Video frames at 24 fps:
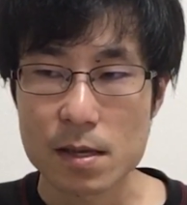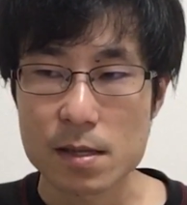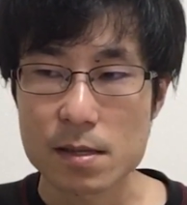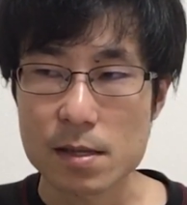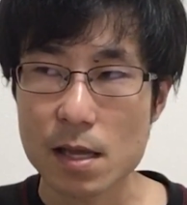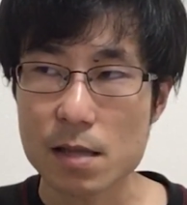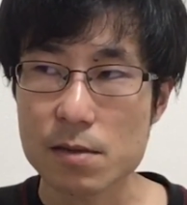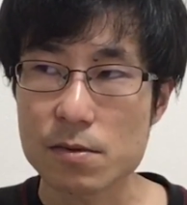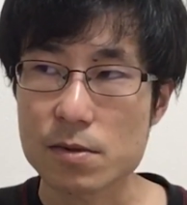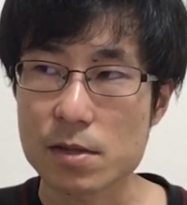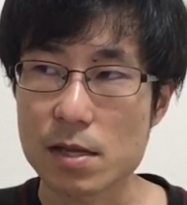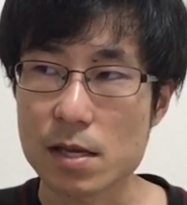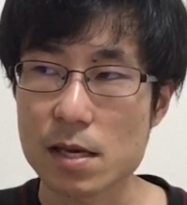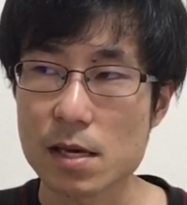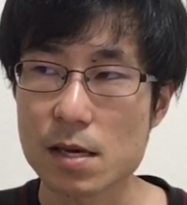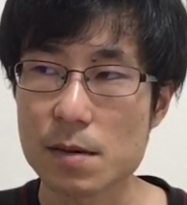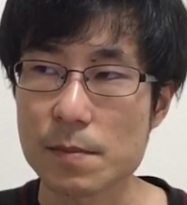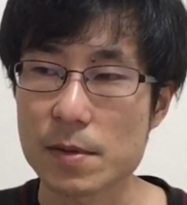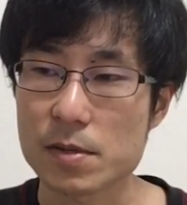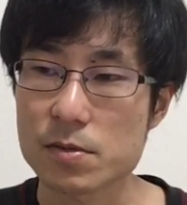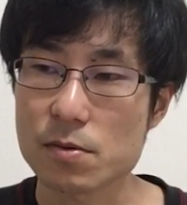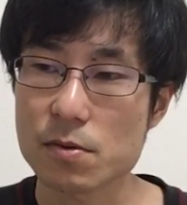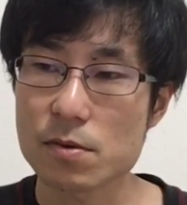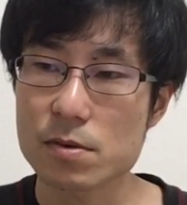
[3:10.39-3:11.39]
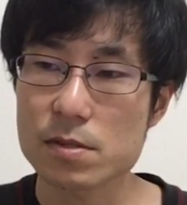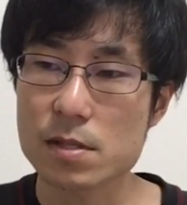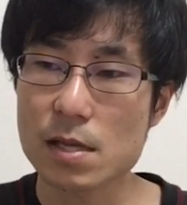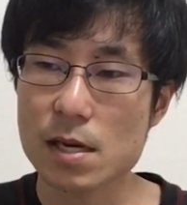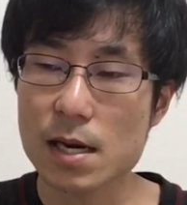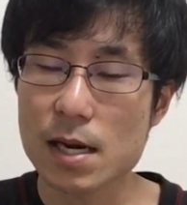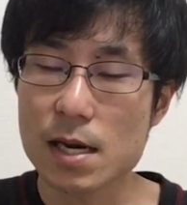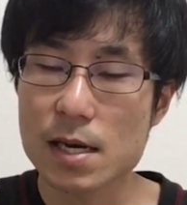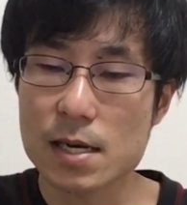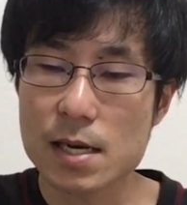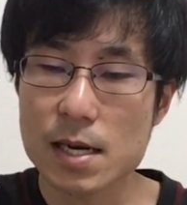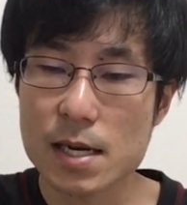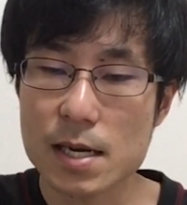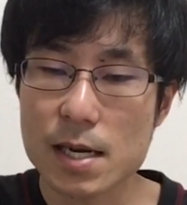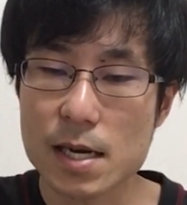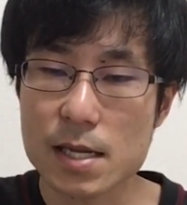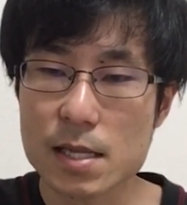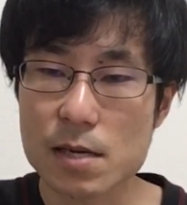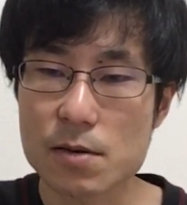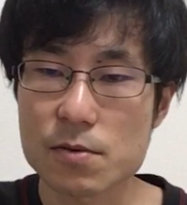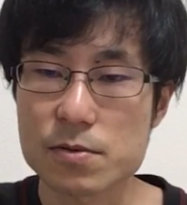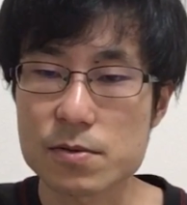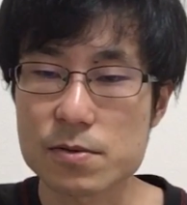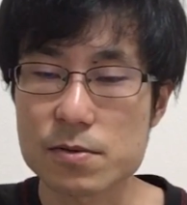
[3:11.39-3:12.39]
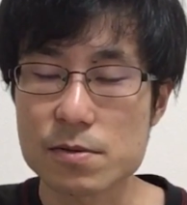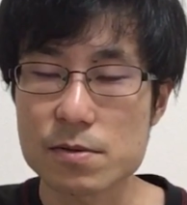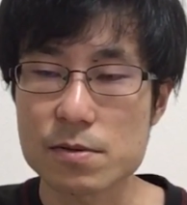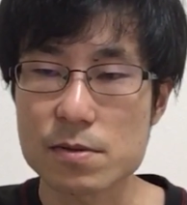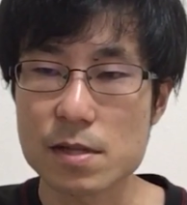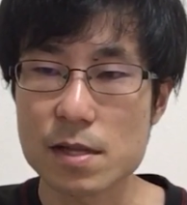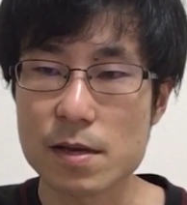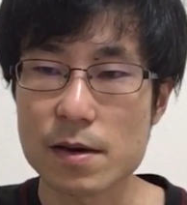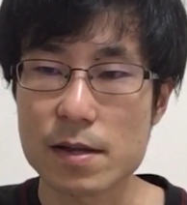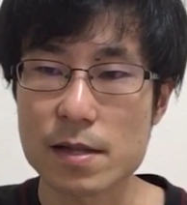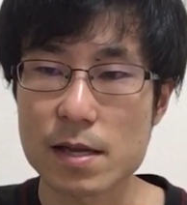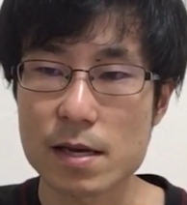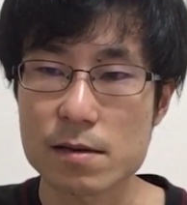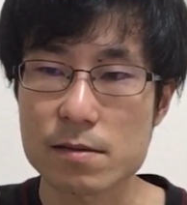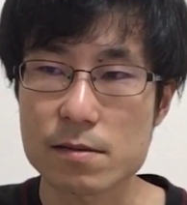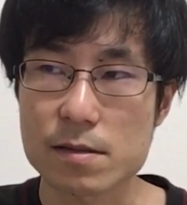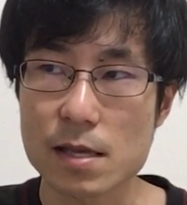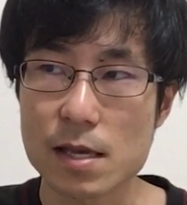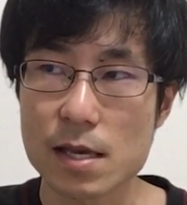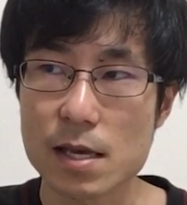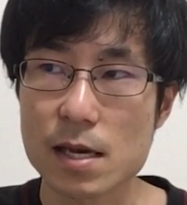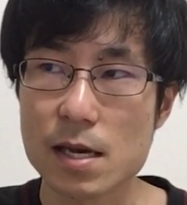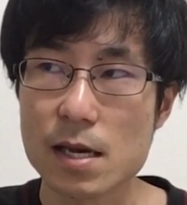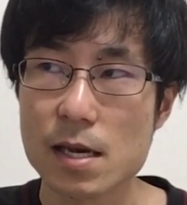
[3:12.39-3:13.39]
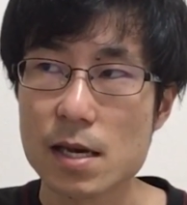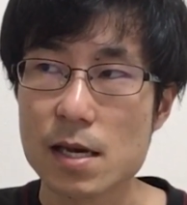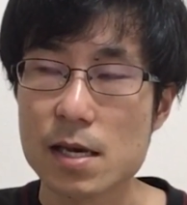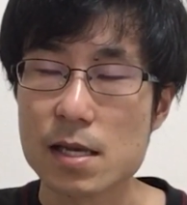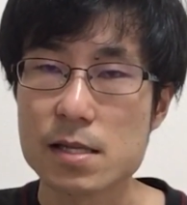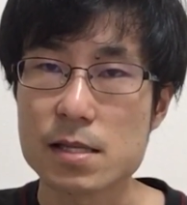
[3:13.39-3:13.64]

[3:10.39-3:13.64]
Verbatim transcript: なので、まあ、そういった考え方をするんではなくて